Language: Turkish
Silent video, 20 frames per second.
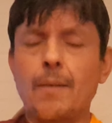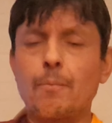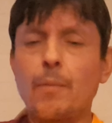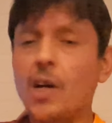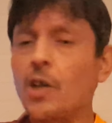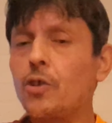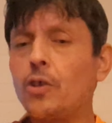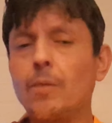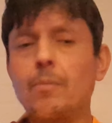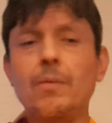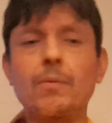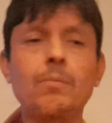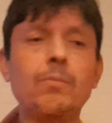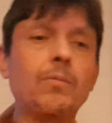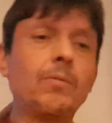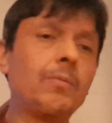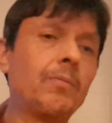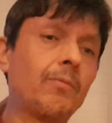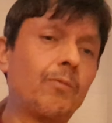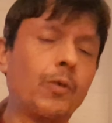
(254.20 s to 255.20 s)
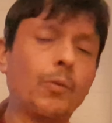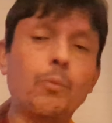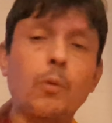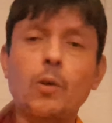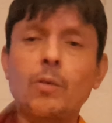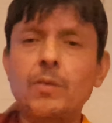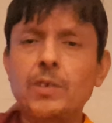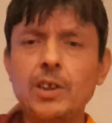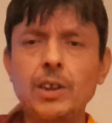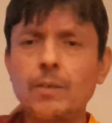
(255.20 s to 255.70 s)
Bakıyorum
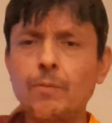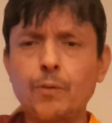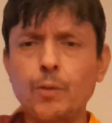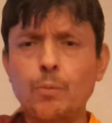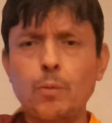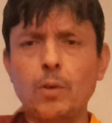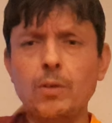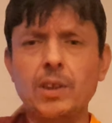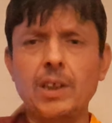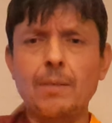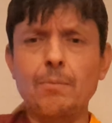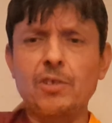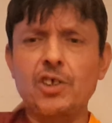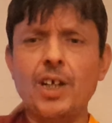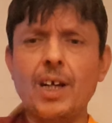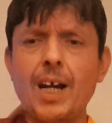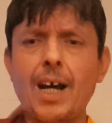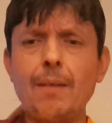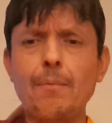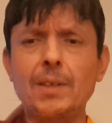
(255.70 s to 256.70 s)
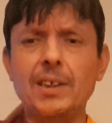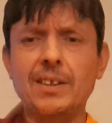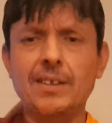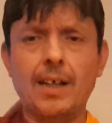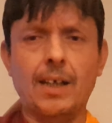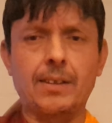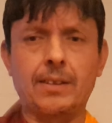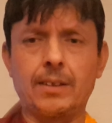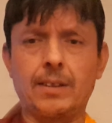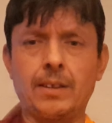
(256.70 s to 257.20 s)
futbol şimdi futbol diye bir şey kalmadı
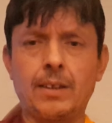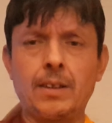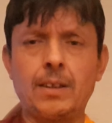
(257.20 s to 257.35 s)
zaten.